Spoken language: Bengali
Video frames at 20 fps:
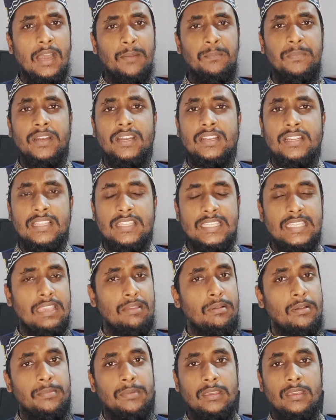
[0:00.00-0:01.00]
আপনার
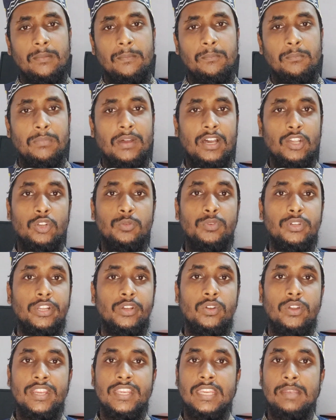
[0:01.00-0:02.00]
যেভাবে ভালো
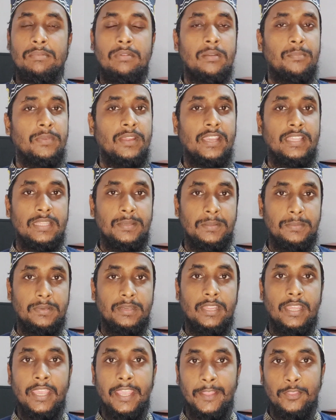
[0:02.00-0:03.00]
মনে হয় সেভাবে আপনি খেতে
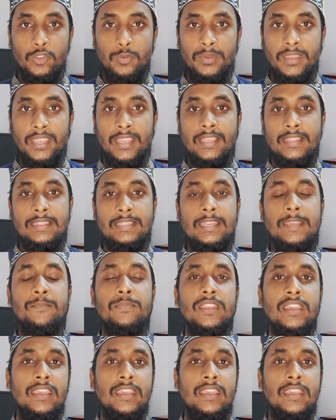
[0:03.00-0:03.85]
পারবেন হ্যাঁ তবে এক্ষেত্রে